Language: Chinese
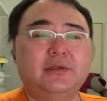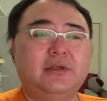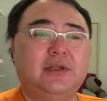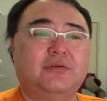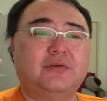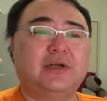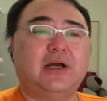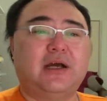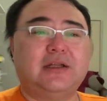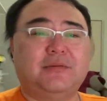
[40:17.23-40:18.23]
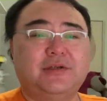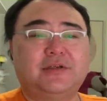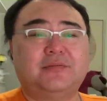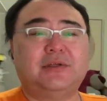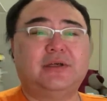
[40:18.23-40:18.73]
李鸿章啊，他们
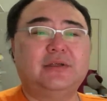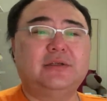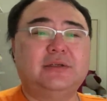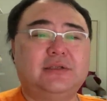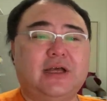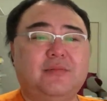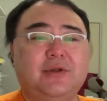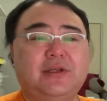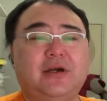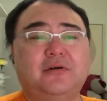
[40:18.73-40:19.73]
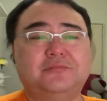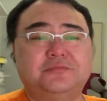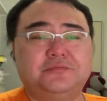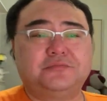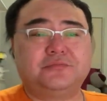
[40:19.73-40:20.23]
什么的，他们要
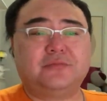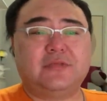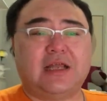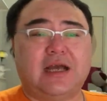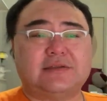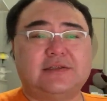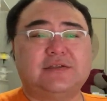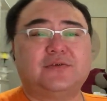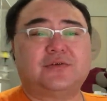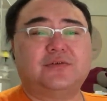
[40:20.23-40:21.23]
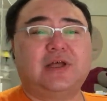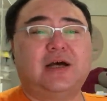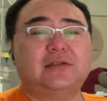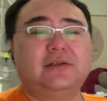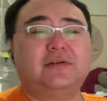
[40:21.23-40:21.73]
打击左宗
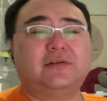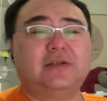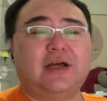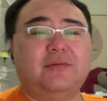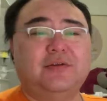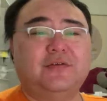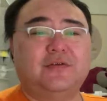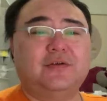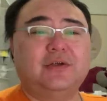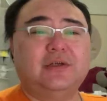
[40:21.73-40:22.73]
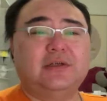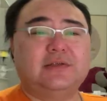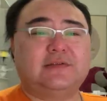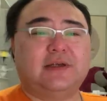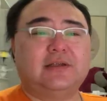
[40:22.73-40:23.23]
棠的时候，他们就
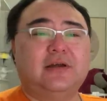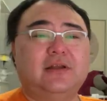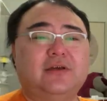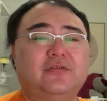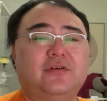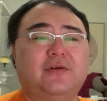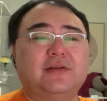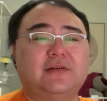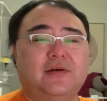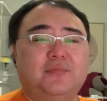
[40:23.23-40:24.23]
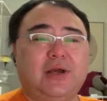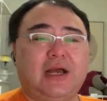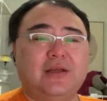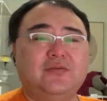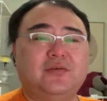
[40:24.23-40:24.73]
想到了一个说法，叫
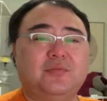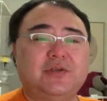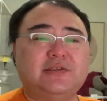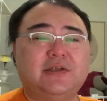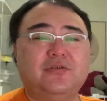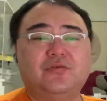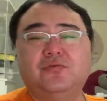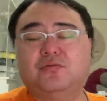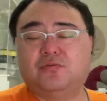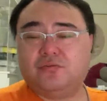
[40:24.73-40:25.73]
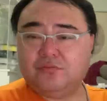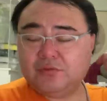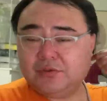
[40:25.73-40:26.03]
排左必先除胡。